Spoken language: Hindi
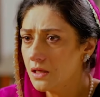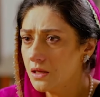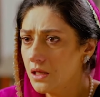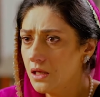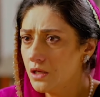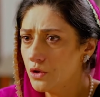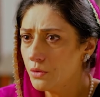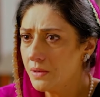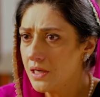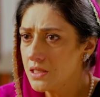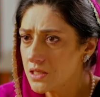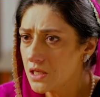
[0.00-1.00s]
जानती कि
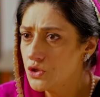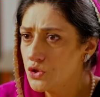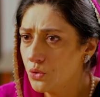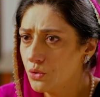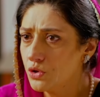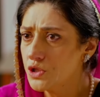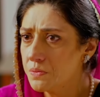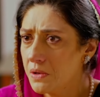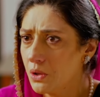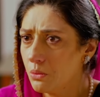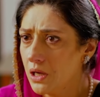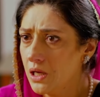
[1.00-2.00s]
तुम्हारे साथ जो कुछ
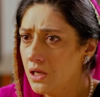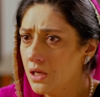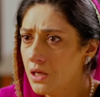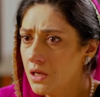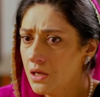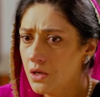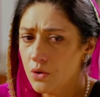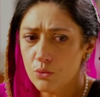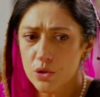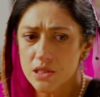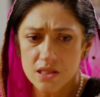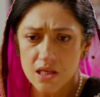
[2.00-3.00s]
भी हुआ
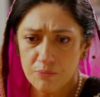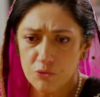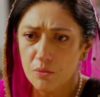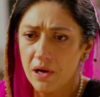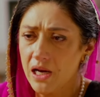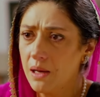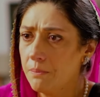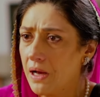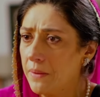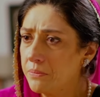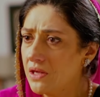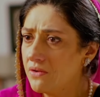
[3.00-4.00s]
वो सब तुम्हारे बाप